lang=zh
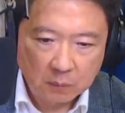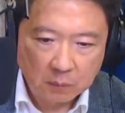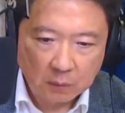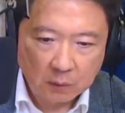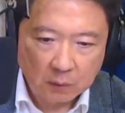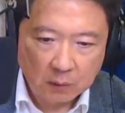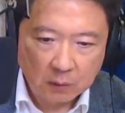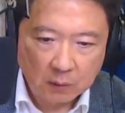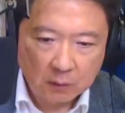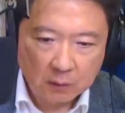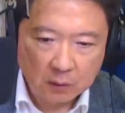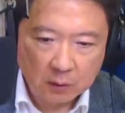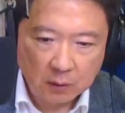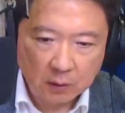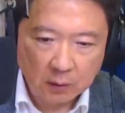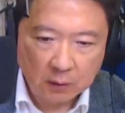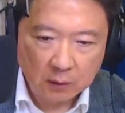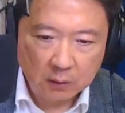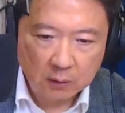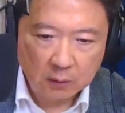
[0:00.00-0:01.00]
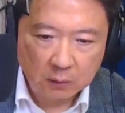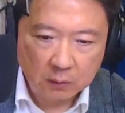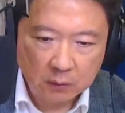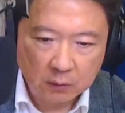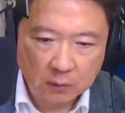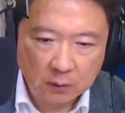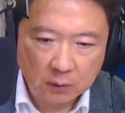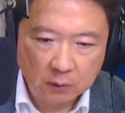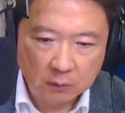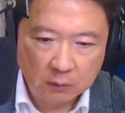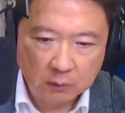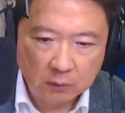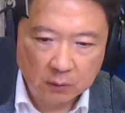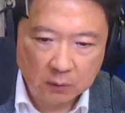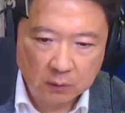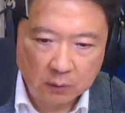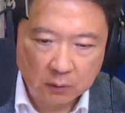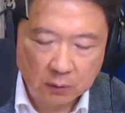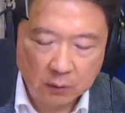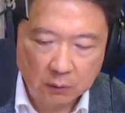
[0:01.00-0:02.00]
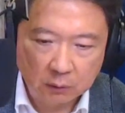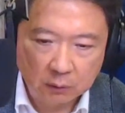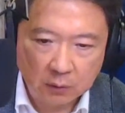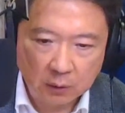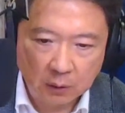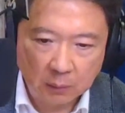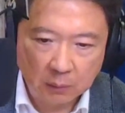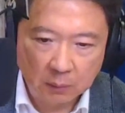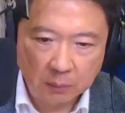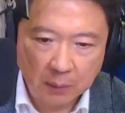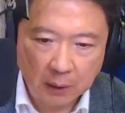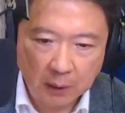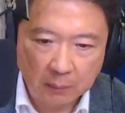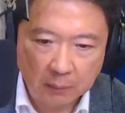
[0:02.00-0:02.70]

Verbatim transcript: 的了啊、哦。所以这个盘几乎几乎差不多八